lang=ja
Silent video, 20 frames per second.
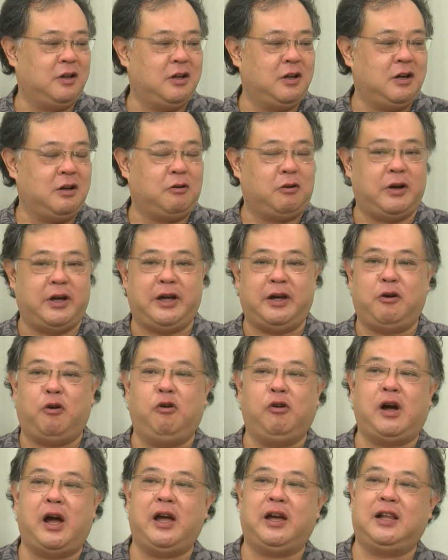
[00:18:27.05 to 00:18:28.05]
うんうん、これ
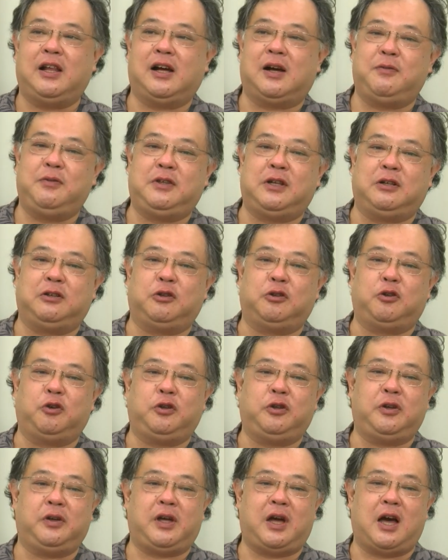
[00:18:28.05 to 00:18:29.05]
本会議なんか見てると
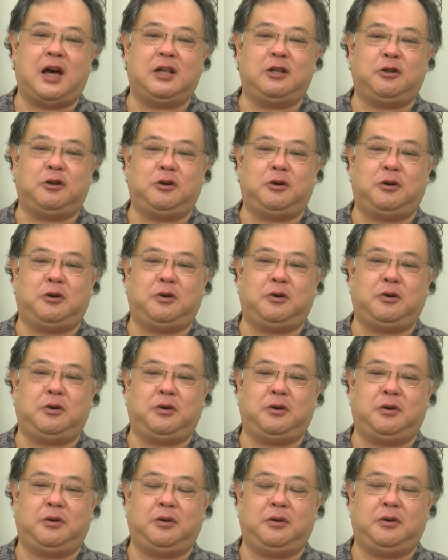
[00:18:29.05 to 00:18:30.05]
時々あ
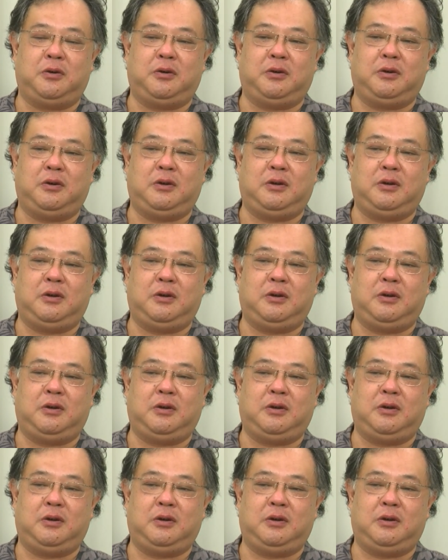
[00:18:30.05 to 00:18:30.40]
の